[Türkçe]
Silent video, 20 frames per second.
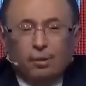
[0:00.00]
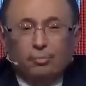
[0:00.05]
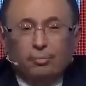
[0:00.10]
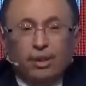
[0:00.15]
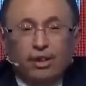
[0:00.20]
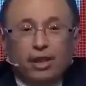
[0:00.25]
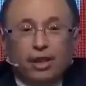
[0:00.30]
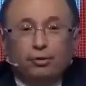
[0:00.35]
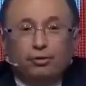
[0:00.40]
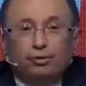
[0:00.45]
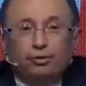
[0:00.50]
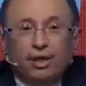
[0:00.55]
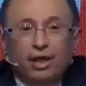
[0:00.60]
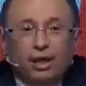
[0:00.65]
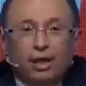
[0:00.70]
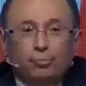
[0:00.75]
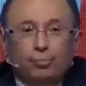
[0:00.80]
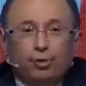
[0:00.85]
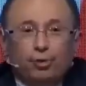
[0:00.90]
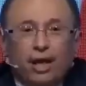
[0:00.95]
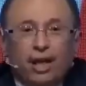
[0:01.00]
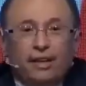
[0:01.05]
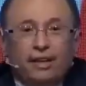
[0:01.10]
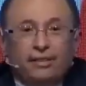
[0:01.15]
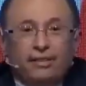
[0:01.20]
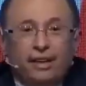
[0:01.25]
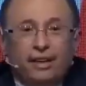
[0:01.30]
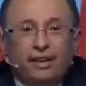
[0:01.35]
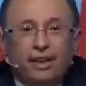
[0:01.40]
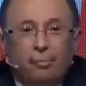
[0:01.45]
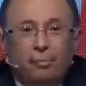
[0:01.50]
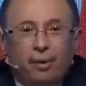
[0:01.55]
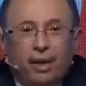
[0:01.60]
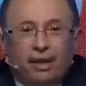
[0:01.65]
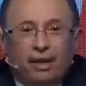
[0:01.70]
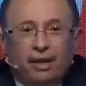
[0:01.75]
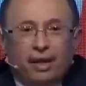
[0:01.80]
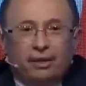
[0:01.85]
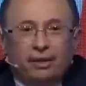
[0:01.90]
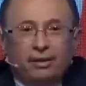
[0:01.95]
Bir de üstelik bu yayınları
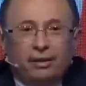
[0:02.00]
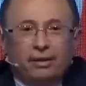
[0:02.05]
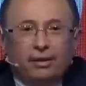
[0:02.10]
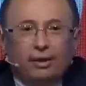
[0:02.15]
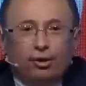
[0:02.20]
yaparken